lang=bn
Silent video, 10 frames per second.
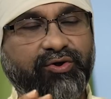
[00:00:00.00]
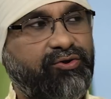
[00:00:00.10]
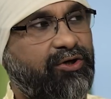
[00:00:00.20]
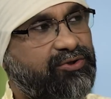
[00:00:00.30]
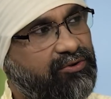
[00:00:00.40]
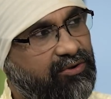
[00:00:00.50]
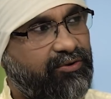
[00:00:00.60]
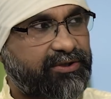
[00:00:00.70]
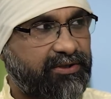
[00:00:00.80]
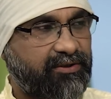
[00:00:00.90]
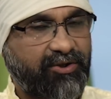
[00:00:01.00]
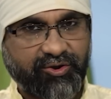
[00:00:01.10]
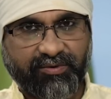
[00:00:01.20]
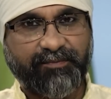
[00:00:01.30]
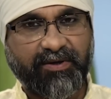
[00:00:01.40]
যোগ দর্শনেও রয়েছে
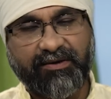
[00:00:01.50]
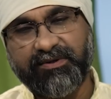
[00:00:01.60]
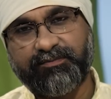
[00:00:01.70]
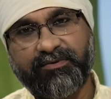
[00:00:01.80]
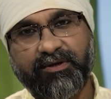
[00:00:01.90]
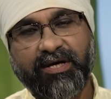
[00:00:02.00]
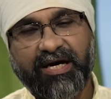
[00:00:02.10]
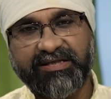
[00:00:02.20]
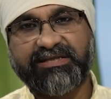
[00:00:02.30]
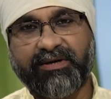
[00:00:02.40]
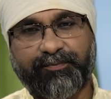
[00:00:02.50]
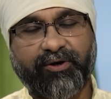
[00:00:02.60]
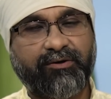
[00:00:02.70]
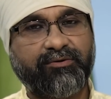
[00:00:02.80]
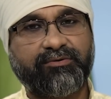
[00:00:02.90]
সময় পেলে আমি আজকে বা
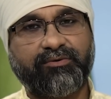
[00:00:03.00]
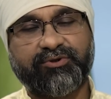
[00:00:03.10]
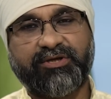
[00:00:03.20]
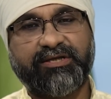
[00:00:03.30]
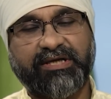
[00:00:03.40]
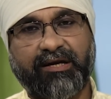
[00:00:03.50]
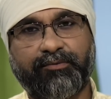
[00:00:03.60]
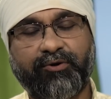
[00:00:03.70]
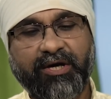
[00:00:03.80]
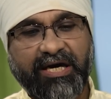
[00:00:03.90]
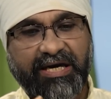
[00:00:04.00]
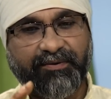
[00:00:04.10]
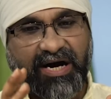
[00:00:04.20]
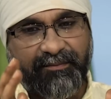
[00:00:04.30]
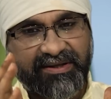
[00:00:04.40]
পরে কোনো অনুষ্ঠানে জানাবো
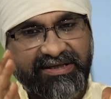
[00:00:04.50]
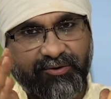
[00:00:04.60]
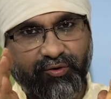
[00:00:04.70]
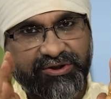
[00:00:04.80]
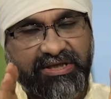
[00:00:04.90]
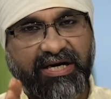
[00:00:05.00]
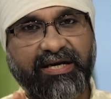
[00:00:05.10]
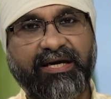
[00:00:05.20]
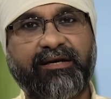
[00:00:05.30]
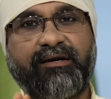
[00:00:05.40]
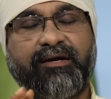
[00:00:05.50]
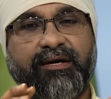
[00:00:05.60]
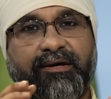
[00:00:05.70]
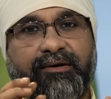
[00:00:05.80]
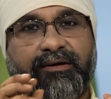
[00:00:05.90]
এবং আমাদের রোজগারের
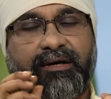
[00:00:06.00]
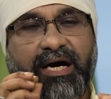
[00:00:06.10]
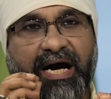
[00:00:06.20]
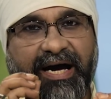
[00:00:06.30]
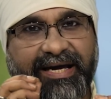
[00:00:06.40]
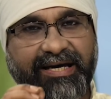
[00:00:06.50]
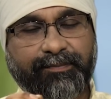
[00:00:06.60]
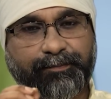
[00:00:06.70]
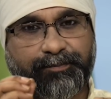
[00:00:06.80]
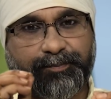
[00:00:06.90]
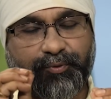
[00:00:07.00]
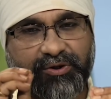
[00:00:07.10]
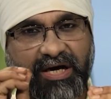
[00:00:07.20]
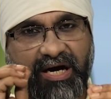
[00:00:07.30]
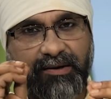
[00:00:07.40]
আয়ের
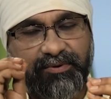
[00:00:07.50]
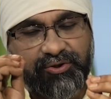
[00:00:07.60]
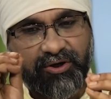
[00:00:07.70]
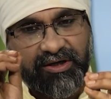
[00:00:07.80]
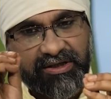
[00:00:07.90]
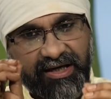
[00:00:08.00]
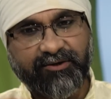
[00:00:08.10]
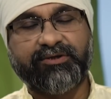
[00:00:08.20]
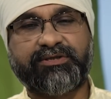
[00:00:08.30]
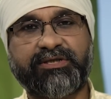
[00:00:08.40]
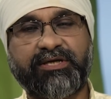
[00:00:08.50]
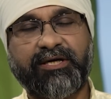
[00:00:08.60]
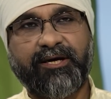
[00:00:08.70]
প্রধান বিষয়টাই হচ্ছে